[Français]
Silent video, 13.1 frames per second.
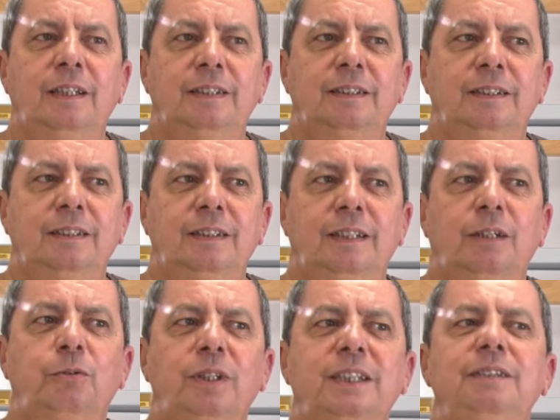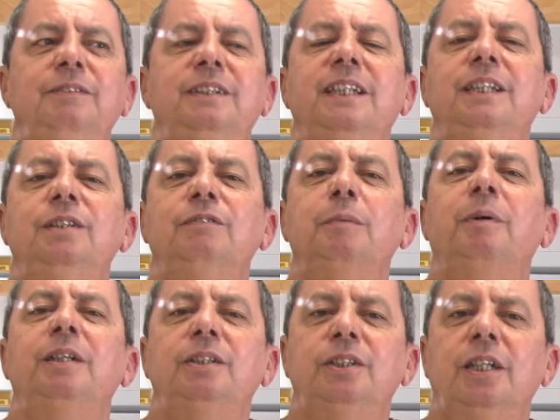C'est la collectivité qui devrait
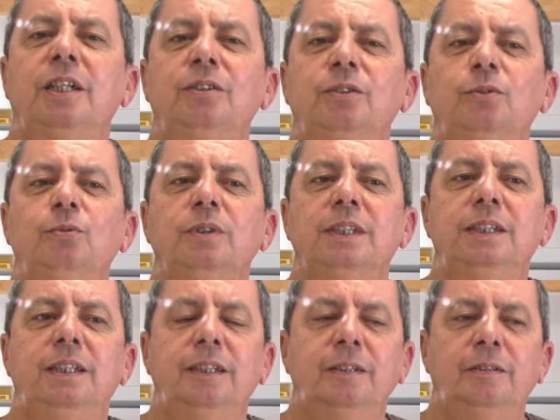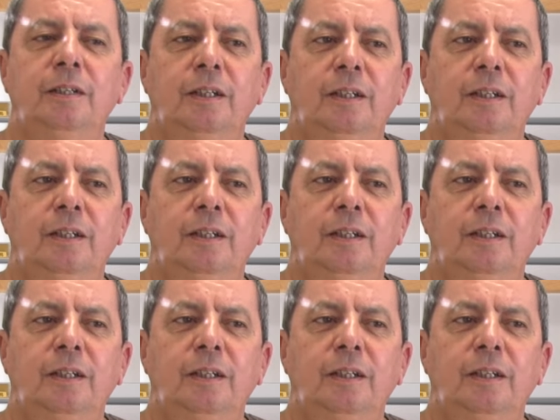prendre en charge tout ce qui est